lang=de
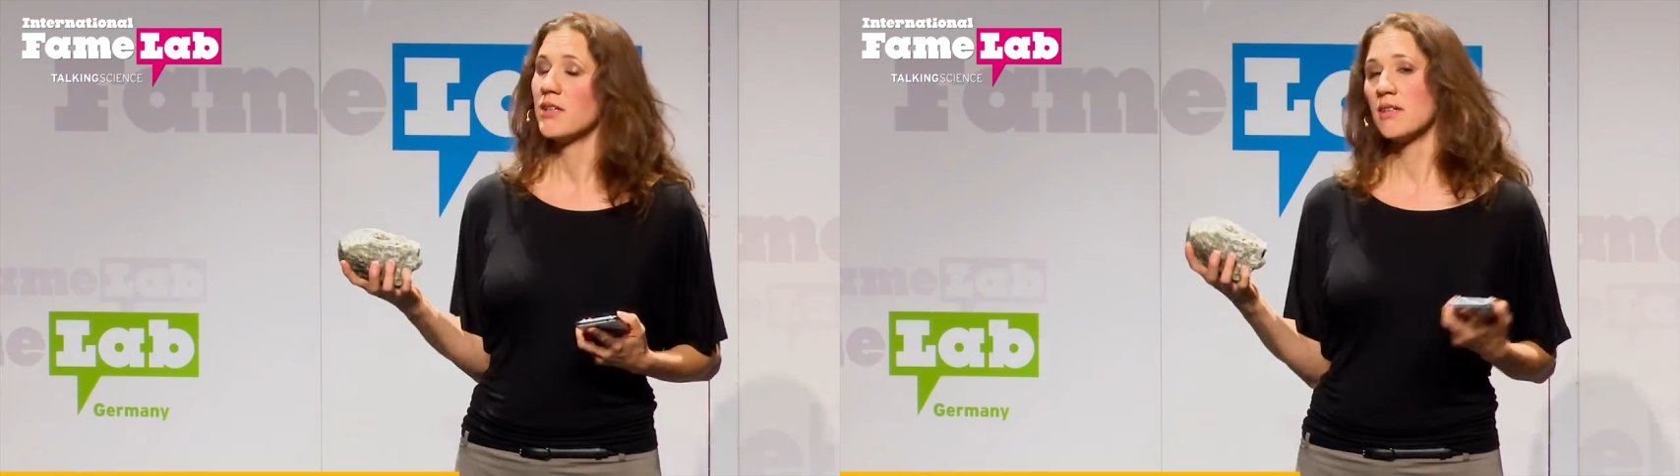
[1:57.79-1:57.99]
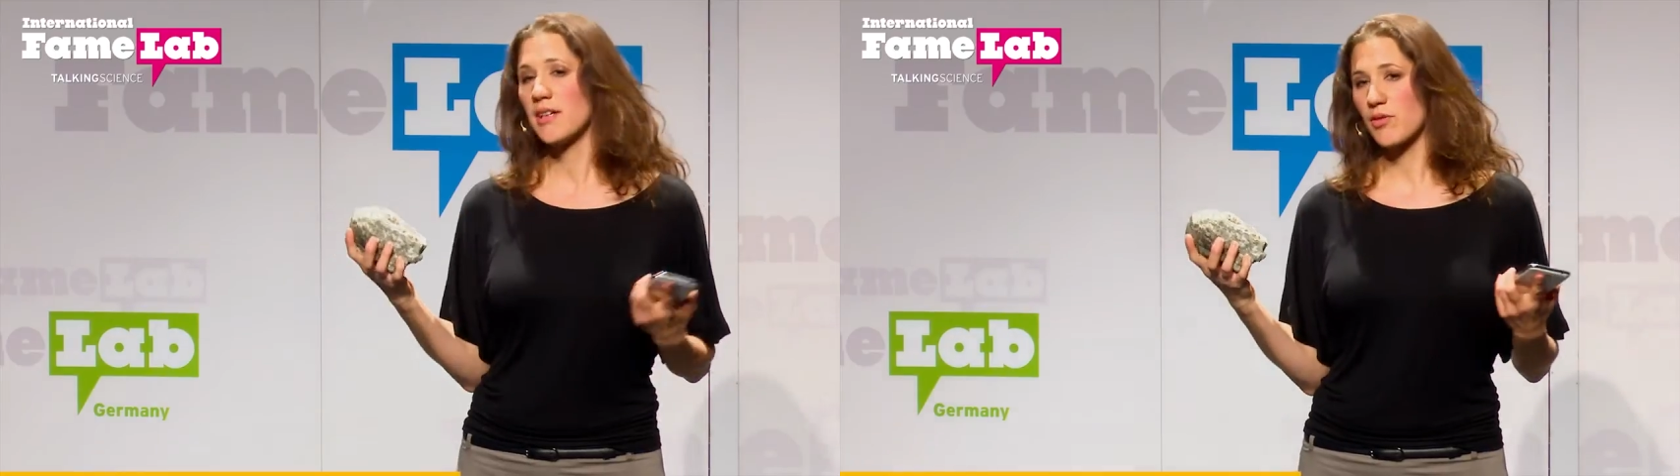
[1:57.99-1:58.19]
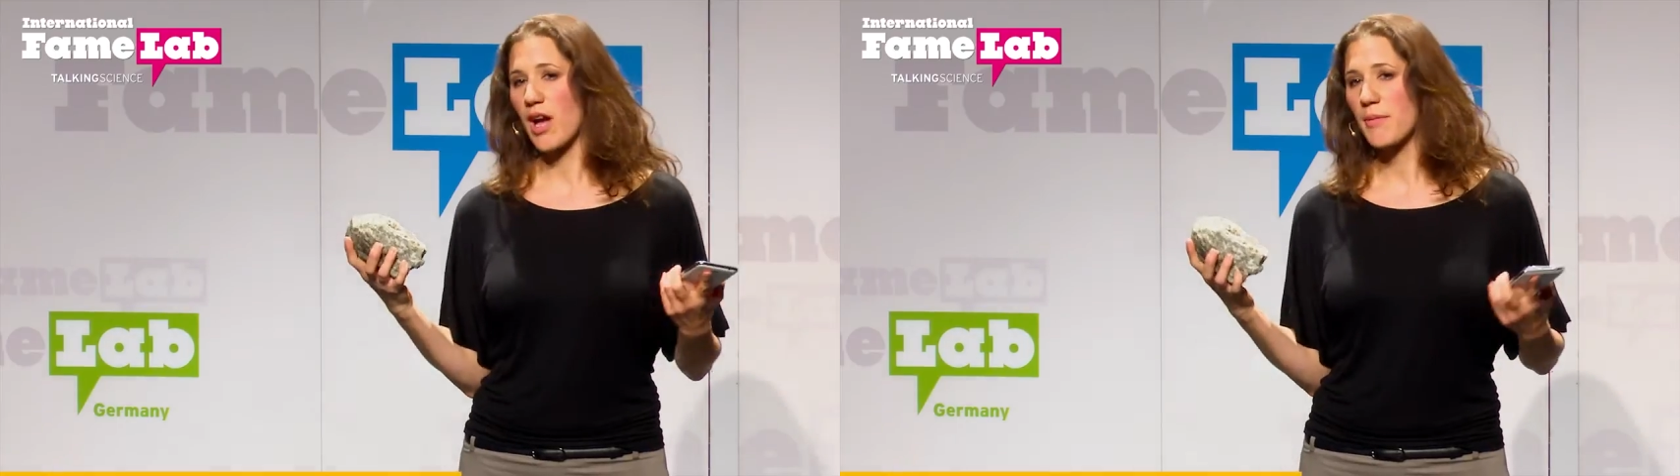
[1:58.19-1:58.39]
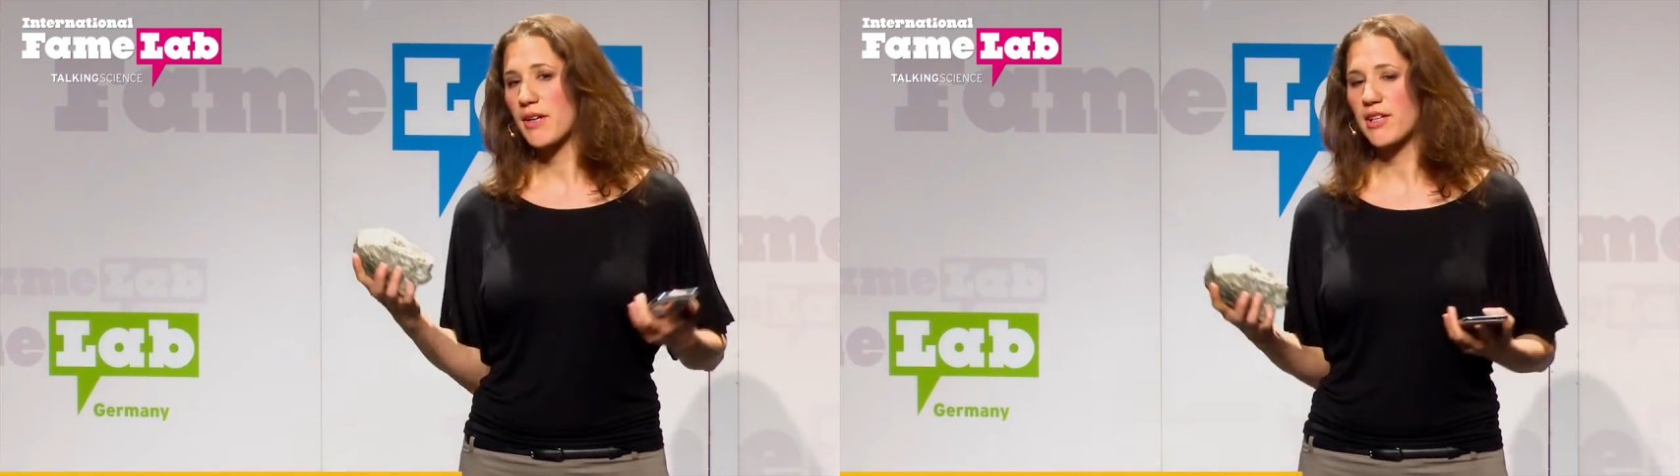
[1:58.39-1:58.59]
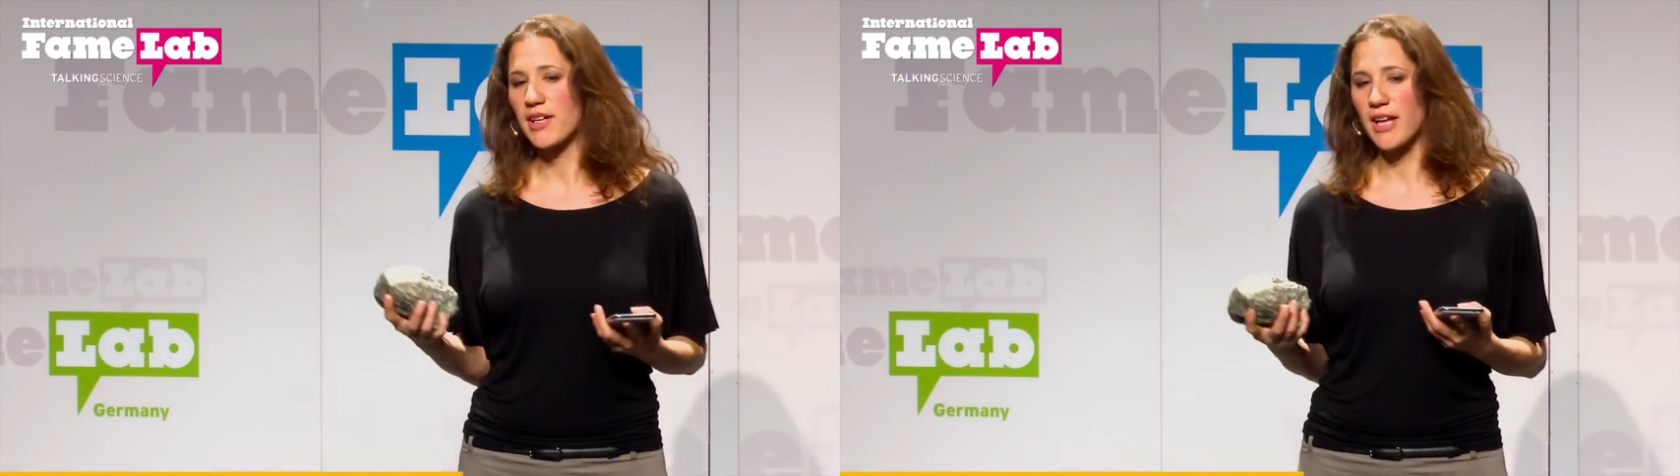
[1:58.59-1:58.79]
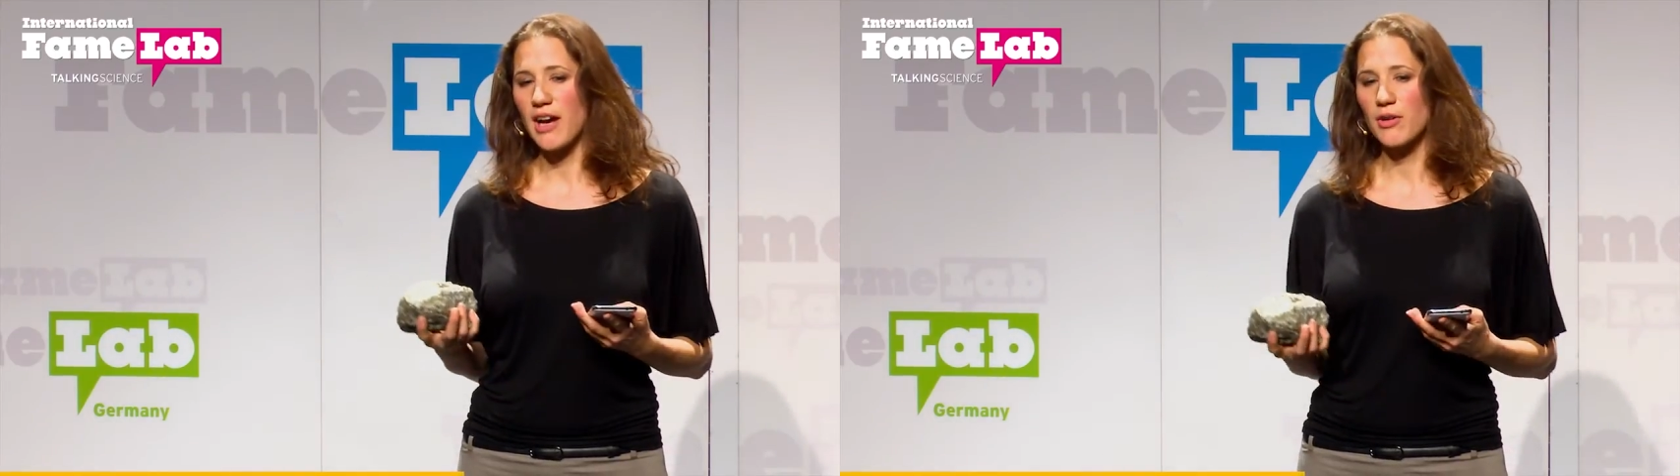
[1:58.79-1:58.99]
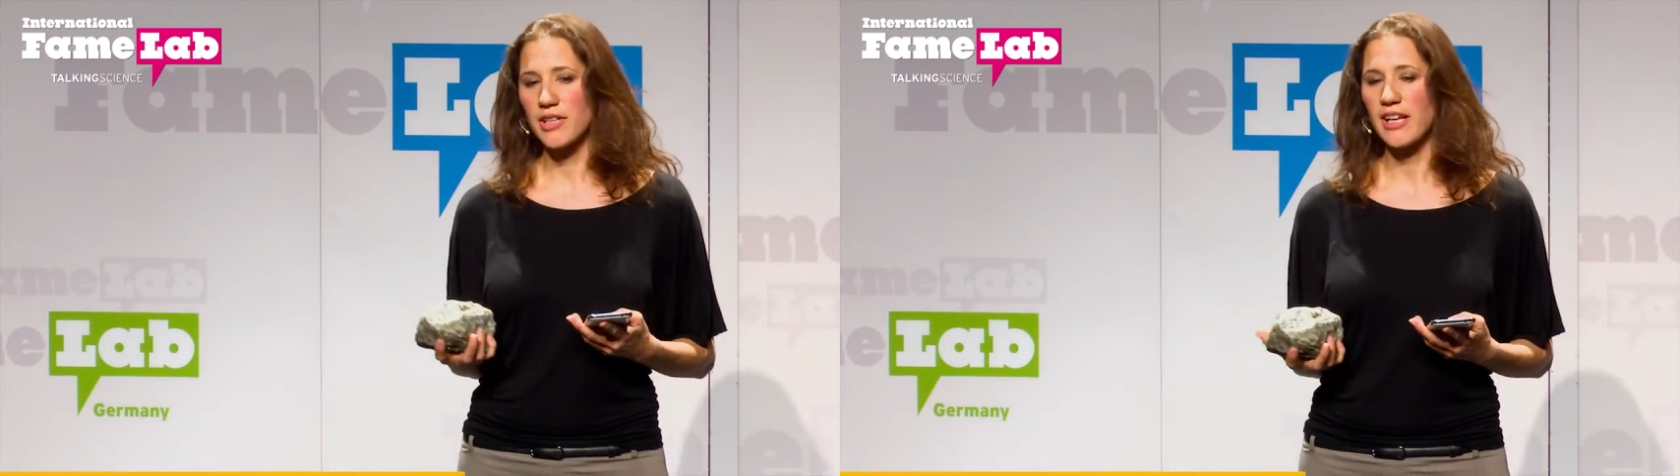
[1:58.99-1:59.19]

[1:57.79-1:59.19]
Ne, also kann man sich dann daraus